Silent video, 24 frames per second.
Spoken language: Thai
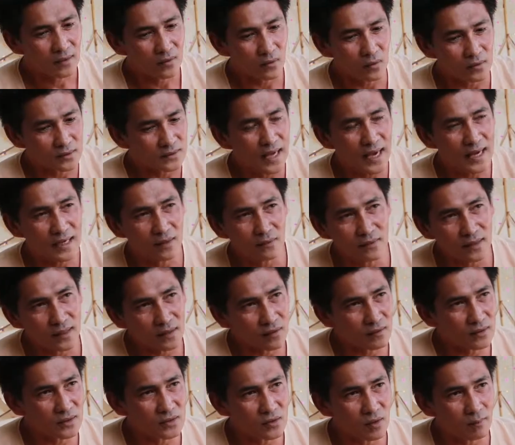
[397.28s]
คนไทยเราเนี่ย
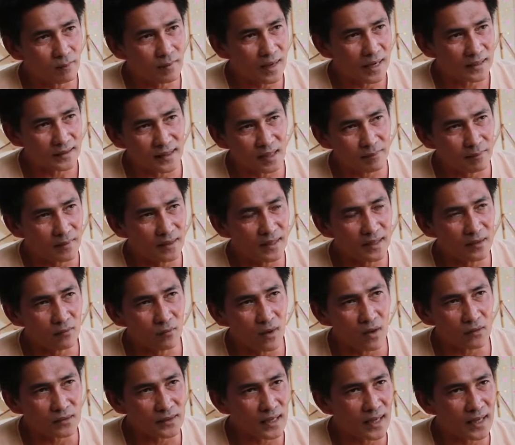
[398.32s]
ก็นิยมหันกลับมาเล่น
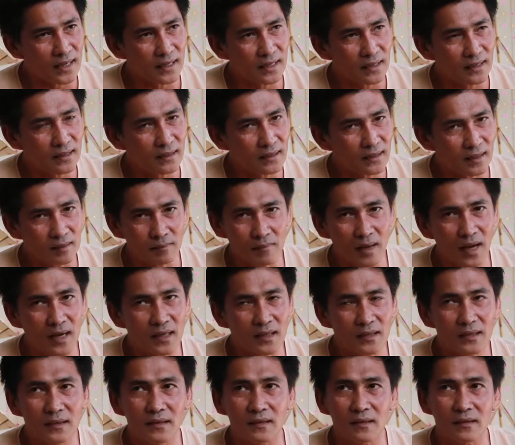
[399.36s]
ว่าวไทยกันมาก
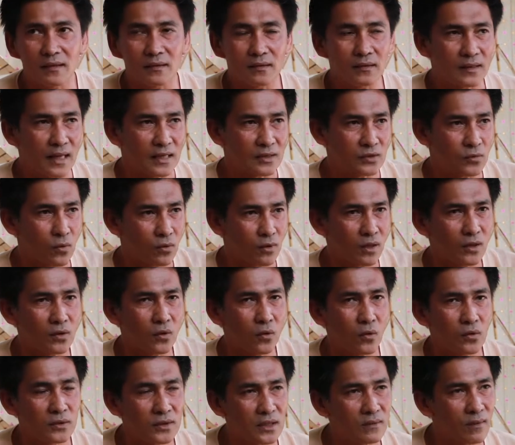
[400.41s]
ขึ้น ในช่วงฤ
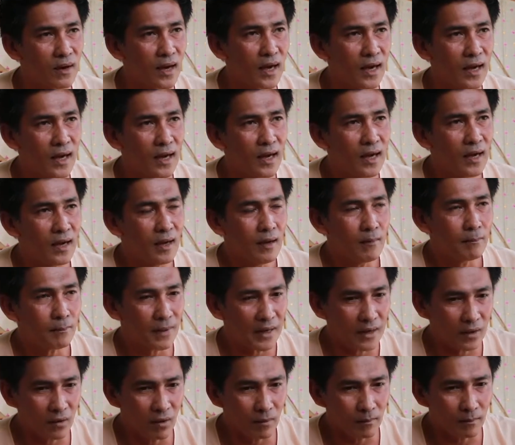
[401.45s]
ดูที่ว่า
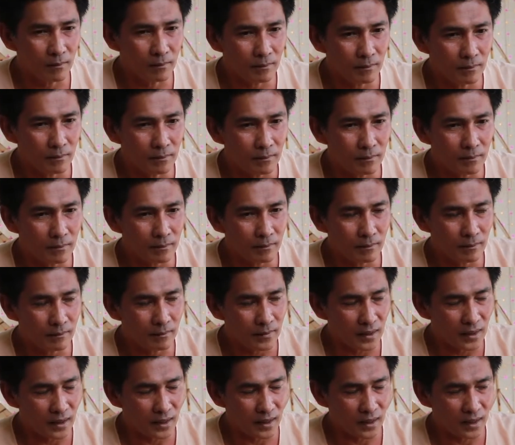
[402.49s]
เป็นลม
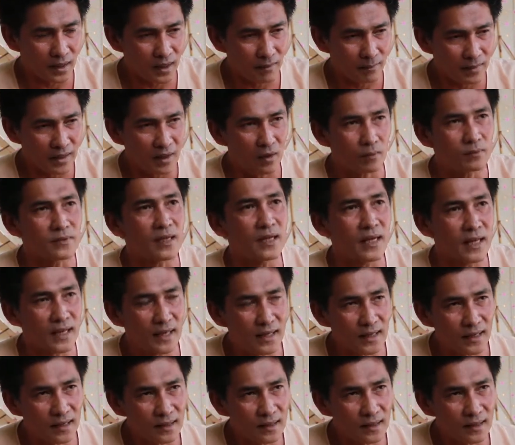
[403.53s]
อ่า เป็นลมทะเล